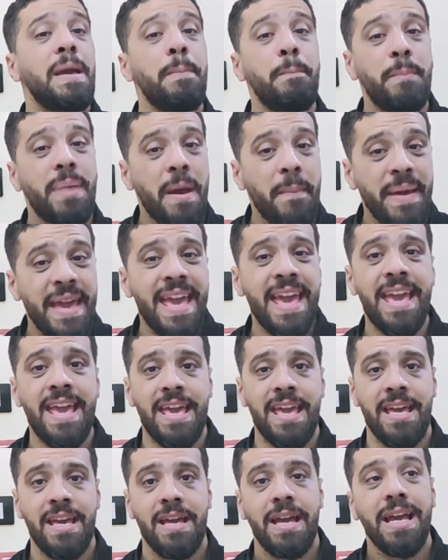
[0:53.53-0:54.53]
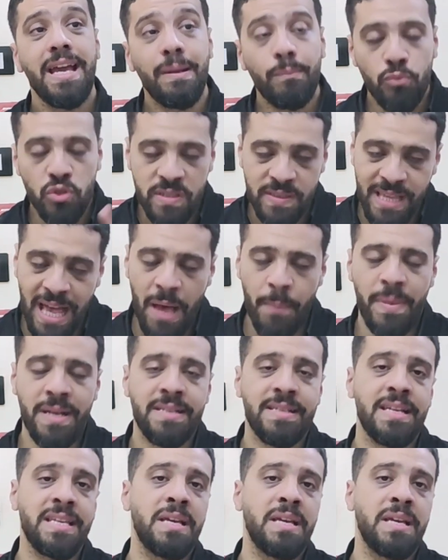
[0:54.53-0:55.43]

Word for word: امبابيه المستقبل